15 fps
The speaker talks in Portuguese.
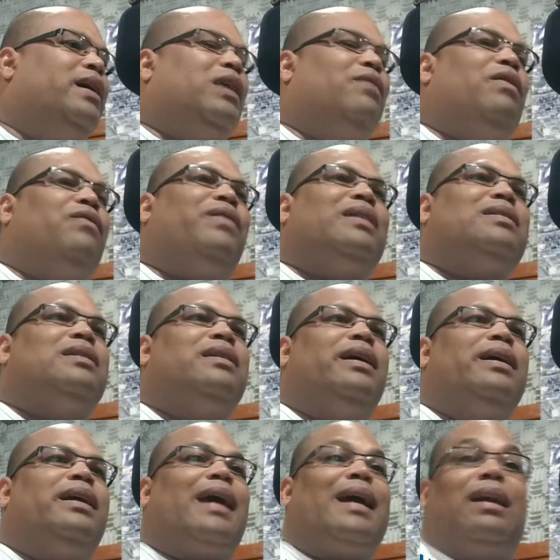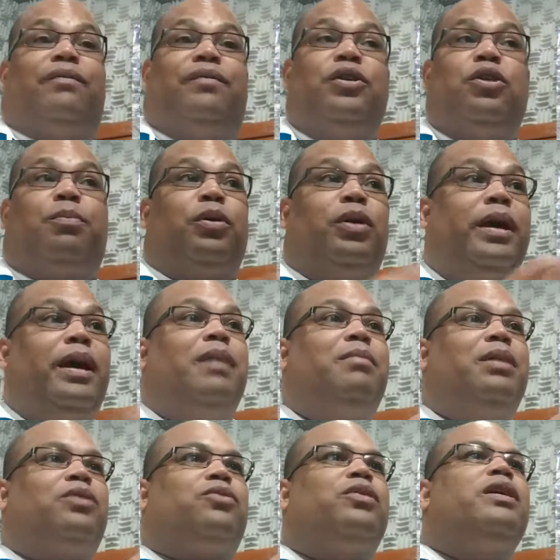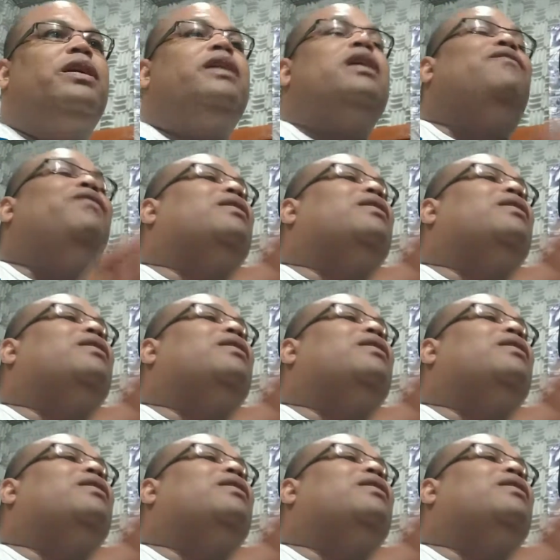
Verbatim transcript: que vem fazendo aí cada vídeo polêmico, e eu